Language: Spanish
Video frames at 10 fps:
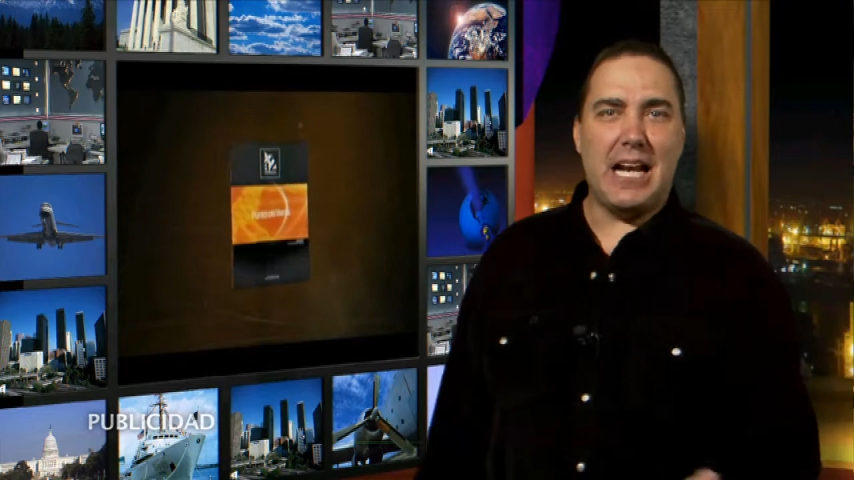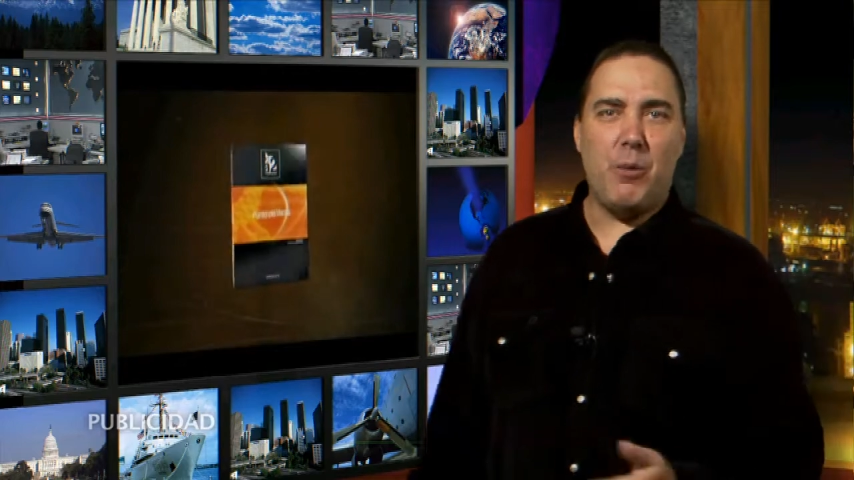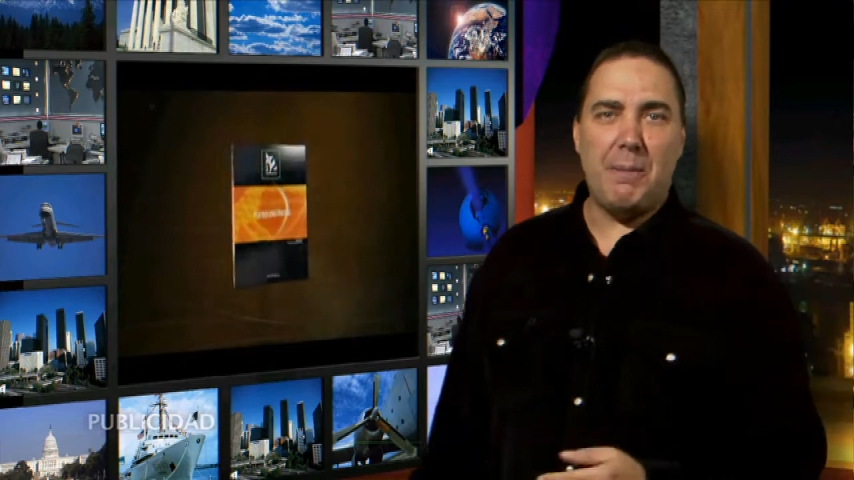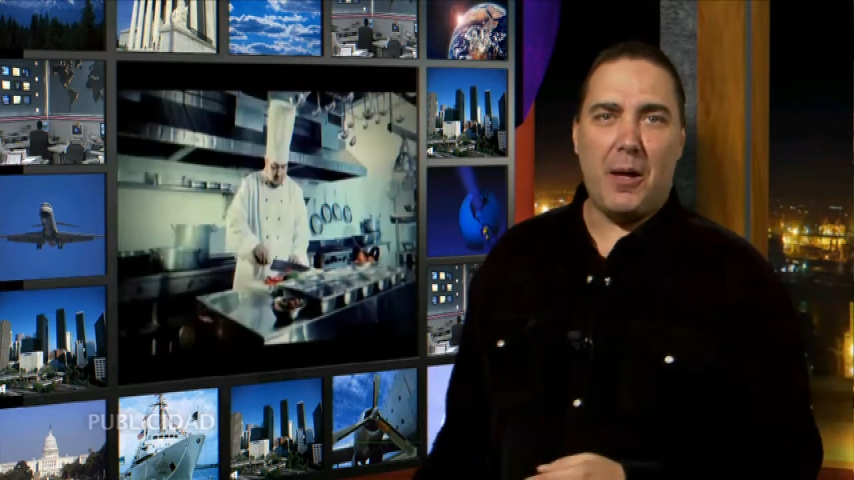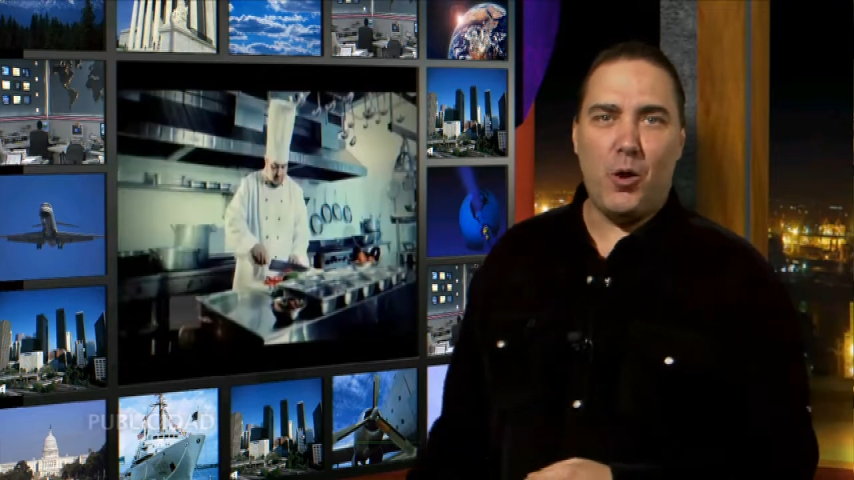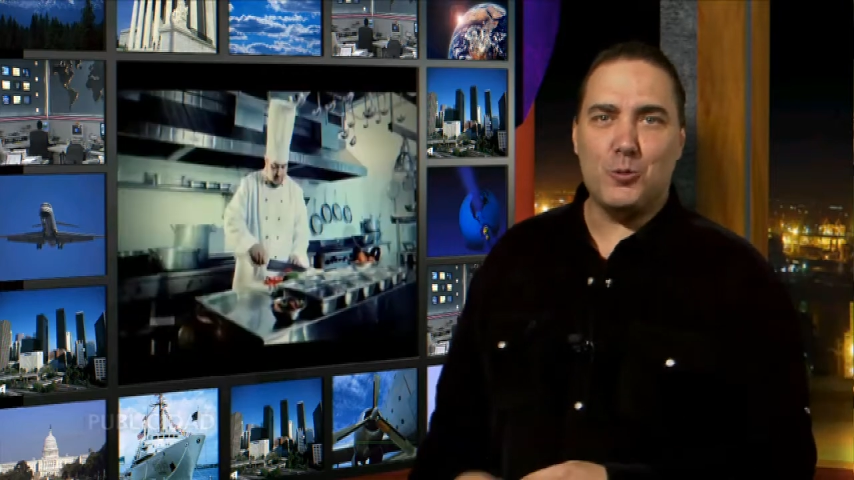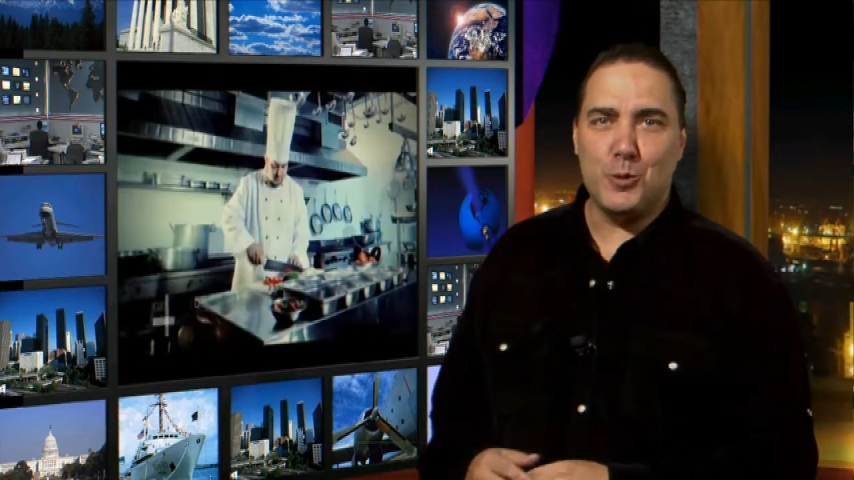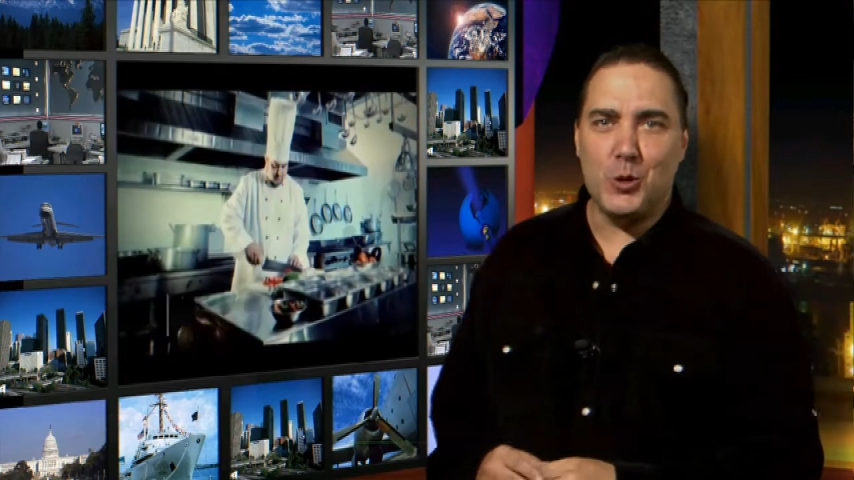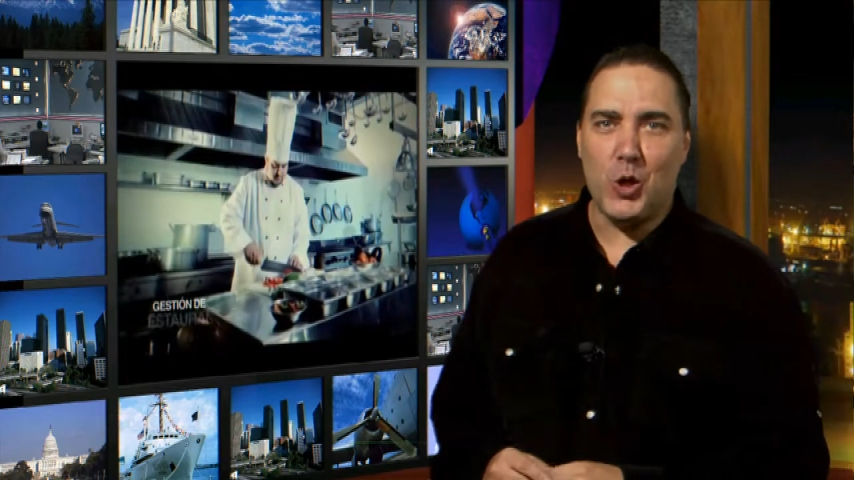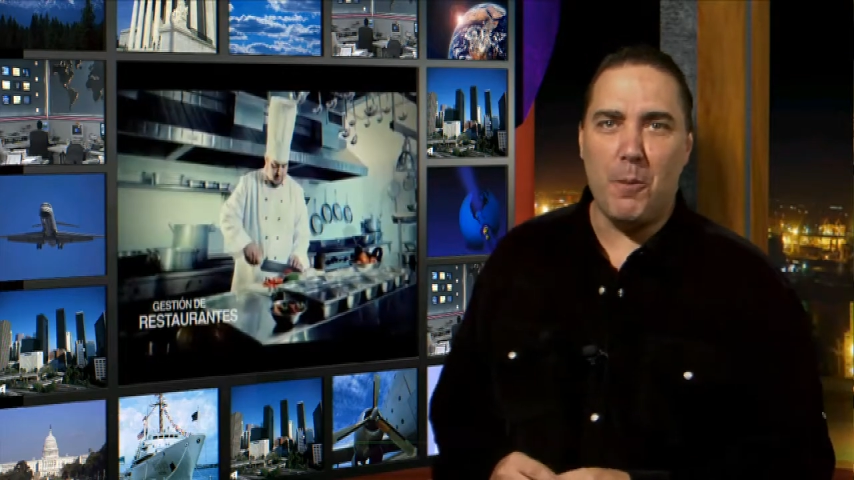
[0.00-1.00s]
la web
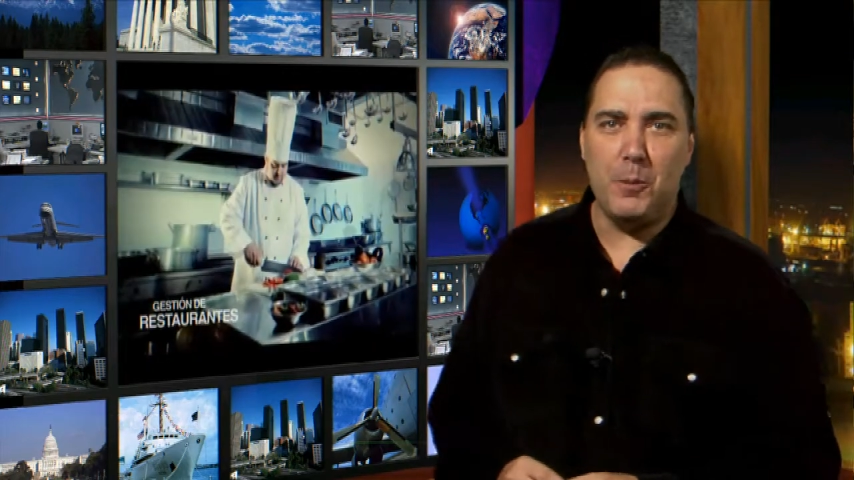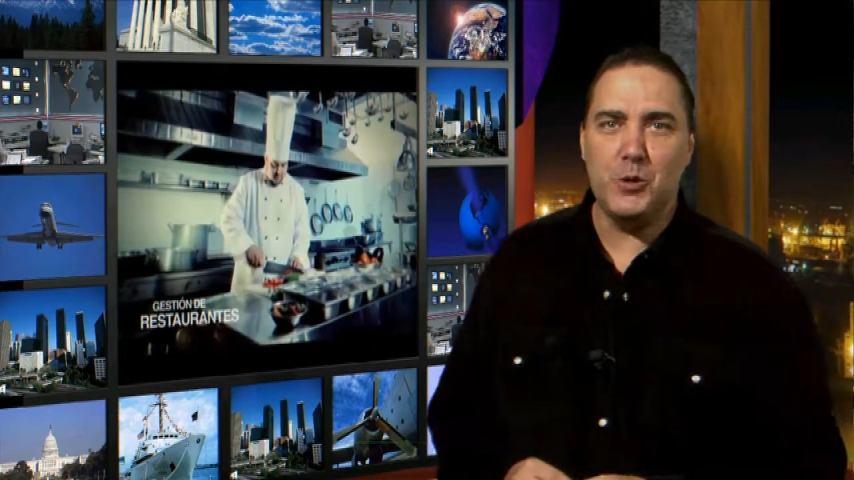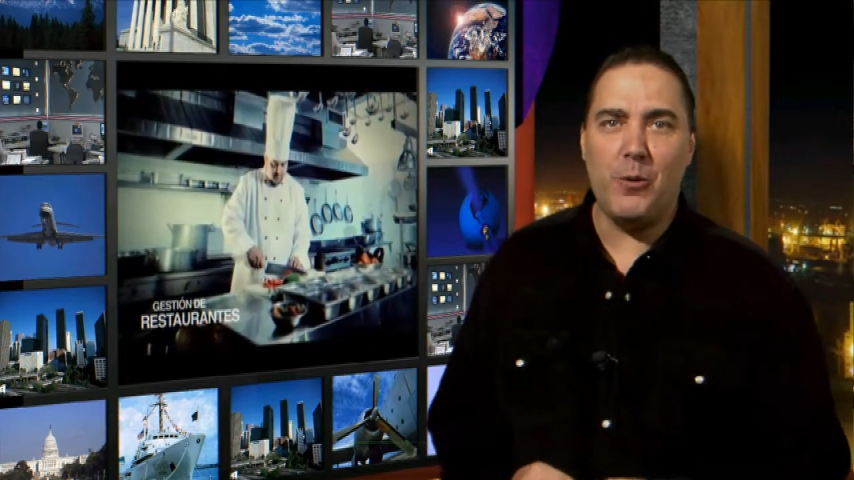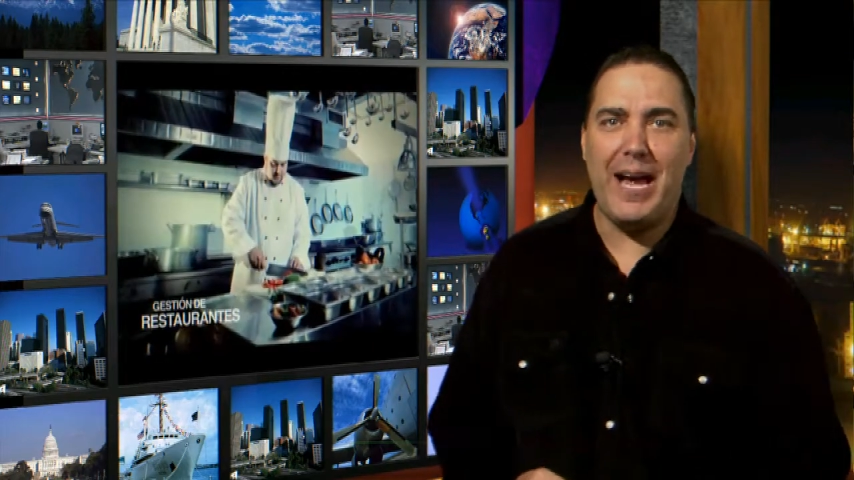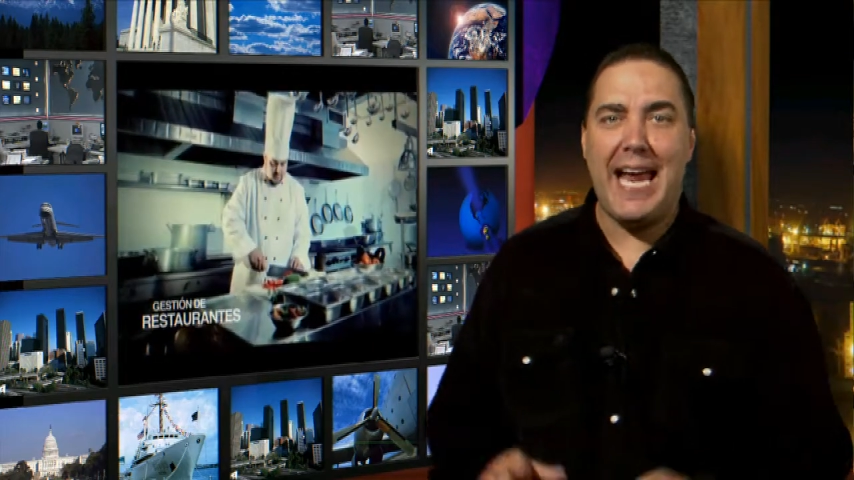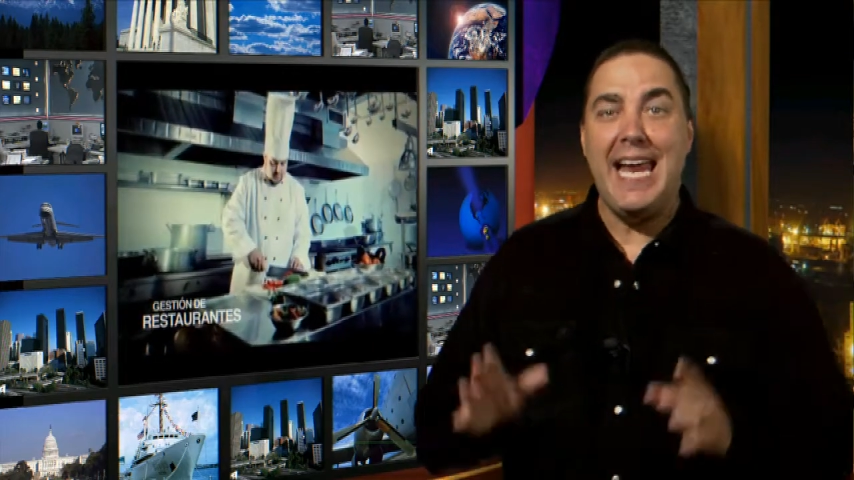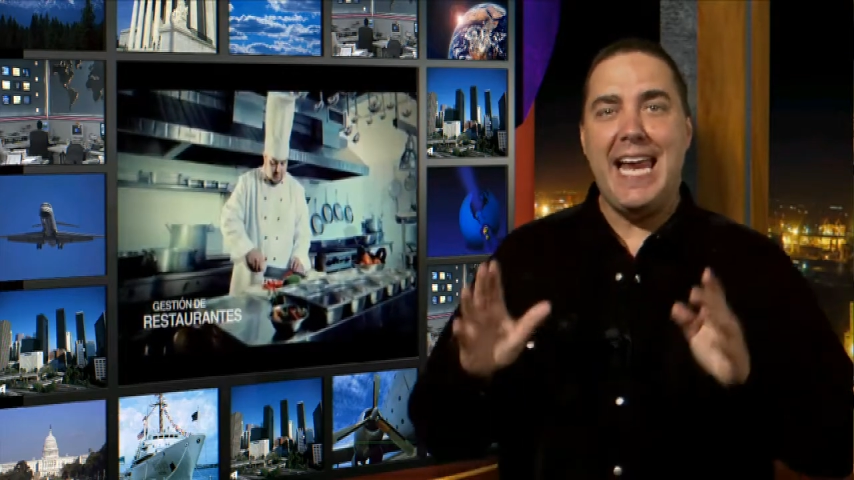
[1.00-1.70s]
a2.com.be